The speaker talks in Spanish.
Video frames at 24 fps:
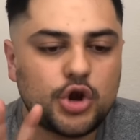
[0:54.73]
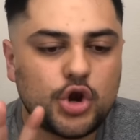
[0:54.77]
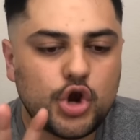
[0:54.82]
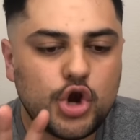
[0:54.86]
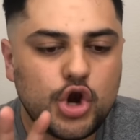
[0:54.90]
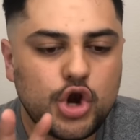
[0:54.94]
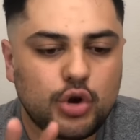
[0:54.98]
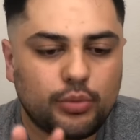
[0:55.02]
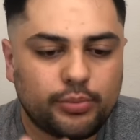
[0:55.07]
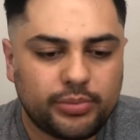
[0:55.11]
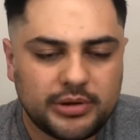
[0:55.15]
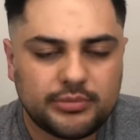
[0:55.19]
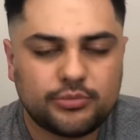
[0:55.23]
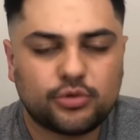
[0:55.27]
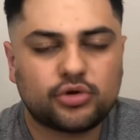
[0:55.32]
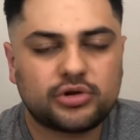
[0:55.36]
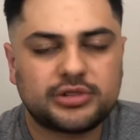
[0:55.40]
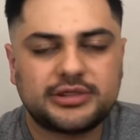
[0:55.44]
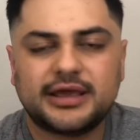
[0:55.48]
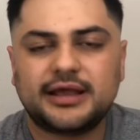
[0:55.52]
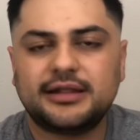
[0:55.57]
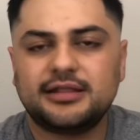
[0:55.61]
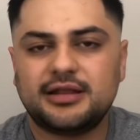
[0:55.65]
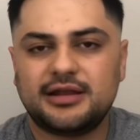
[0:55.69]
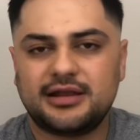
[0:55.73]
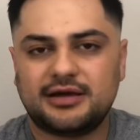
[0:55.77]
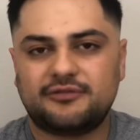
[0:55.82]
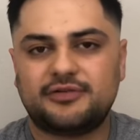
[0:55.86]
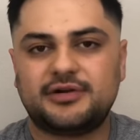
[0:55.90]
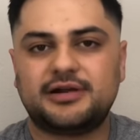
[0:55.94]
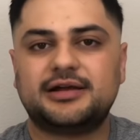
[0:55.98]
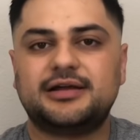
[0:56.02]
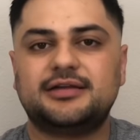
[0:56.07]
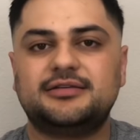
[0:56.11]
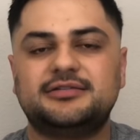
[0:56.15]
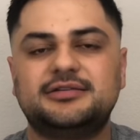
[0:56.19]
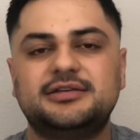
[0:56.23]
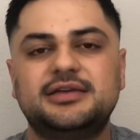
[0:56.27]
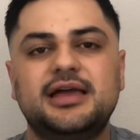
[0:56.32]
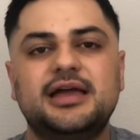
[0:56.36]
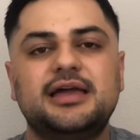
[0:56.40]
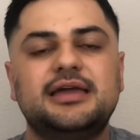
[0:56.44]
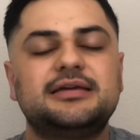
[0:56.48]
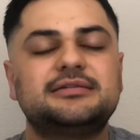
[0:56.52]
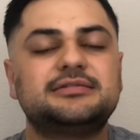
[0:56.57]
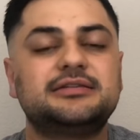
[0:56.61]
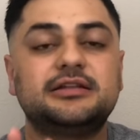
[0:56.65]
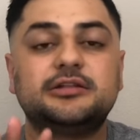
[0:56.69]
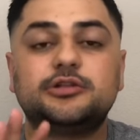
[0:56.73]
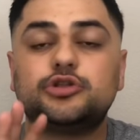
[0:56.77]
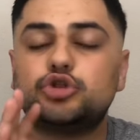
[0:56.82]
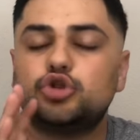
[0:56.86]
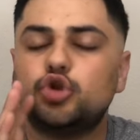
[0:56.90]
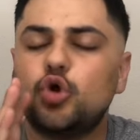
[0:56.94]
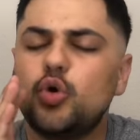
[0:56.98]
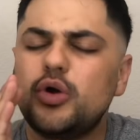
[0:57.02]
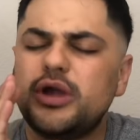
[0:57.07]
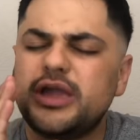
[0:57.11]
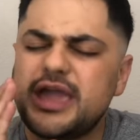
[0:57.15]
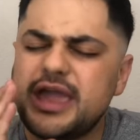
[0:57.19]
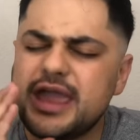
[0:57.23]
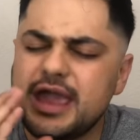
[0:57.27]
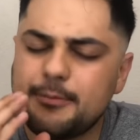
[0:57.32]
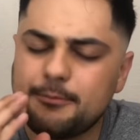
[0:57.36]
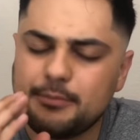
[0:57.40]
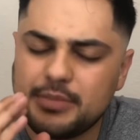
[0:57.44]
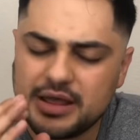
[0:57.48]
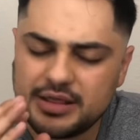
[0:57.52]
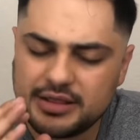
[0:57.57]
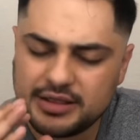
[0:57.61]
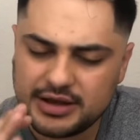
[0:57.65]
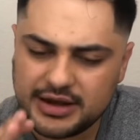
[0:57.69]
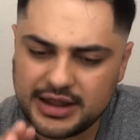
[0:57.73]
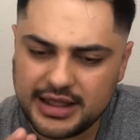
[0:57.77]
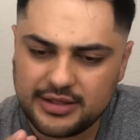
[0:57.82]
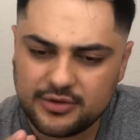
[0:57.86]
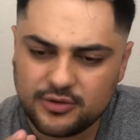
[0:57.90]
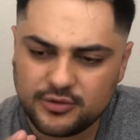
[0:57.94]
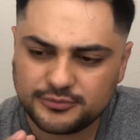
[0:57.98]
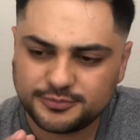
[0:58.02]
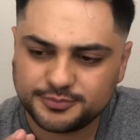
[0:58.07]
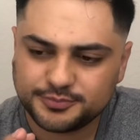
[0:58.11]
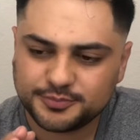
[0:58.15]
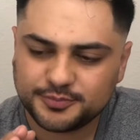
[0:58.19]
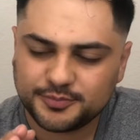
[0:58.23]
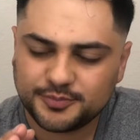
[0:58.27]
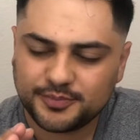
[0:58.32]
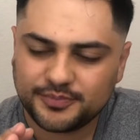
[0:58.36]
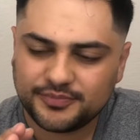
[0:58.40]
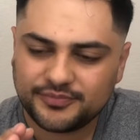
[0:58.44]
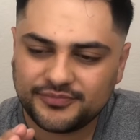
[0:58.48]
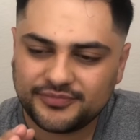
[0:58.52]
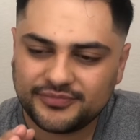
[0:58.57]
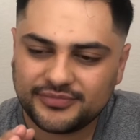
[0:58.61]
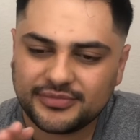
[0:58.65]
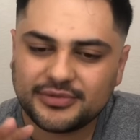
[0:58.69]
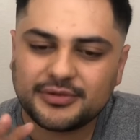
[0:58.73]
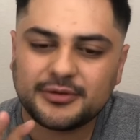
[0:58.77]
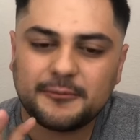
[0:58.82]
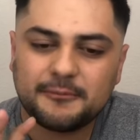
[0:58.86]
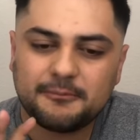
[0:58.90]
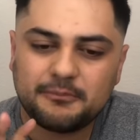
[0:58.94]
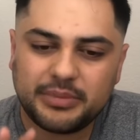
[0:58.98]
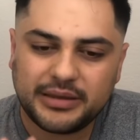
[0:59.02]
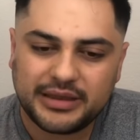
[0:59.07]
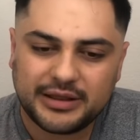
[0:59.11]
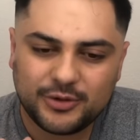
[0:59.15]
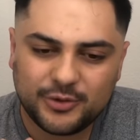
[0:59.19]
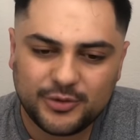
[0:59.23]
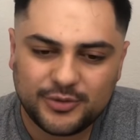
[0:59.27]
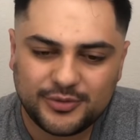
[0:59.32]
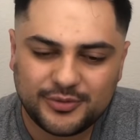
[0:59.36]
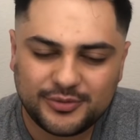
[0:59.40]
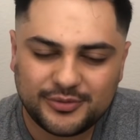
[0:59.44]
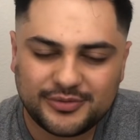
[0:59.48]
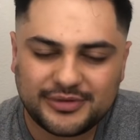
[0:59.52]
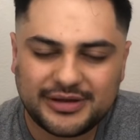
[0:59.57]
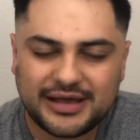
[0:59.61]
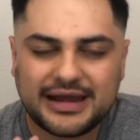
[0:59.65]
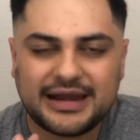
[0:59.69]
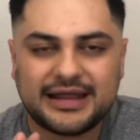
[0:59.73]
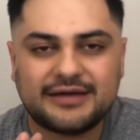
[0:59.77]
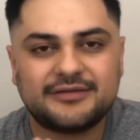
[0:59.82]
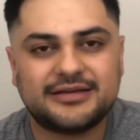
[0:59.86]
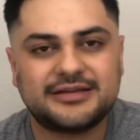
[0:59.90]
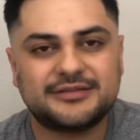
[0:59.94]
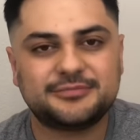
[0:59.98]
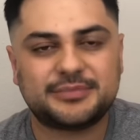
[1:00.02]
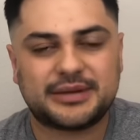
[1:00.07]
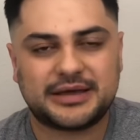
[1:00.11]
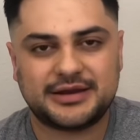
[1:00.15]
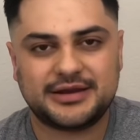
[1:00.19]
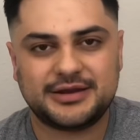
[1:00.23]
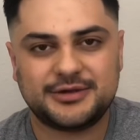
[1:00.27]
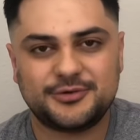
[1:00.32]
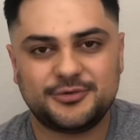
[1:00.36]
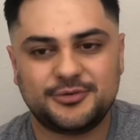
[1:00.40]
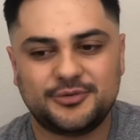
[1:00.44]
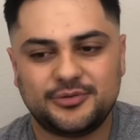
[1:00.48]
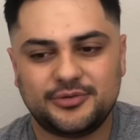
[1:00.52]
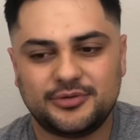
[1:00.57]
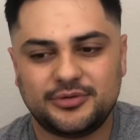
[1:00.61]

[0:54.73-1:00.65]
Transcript: Lo primordial de la fragancia es el toque amaderado, pero a la vez marino.